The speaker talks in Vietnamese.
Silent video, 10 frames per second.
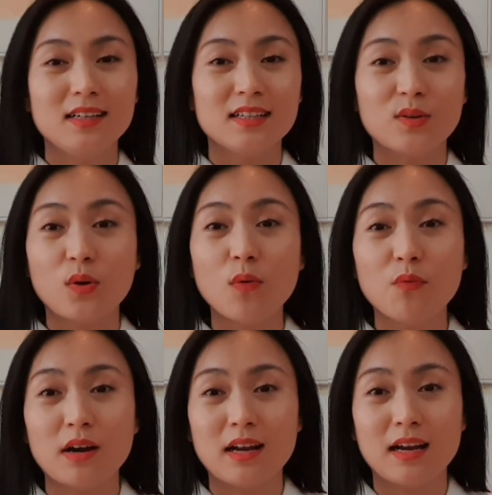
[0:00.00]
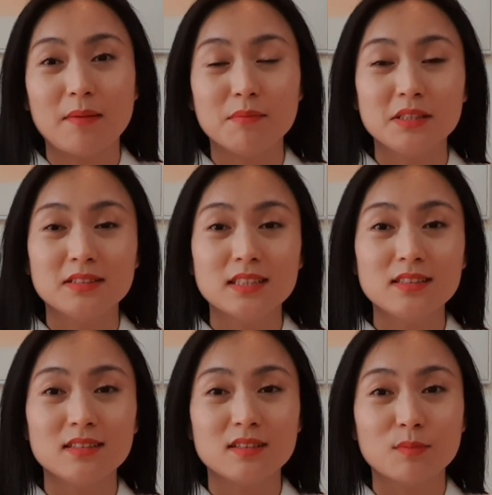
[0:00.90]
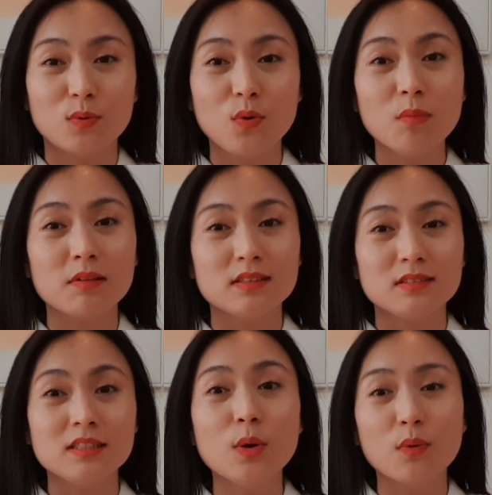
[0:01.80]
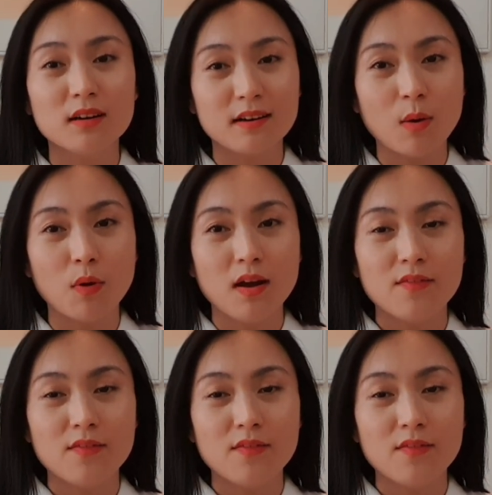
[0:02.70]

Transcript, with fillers: thì nó không phải là mình xây dựng được một lúc mà nhiều người đâu,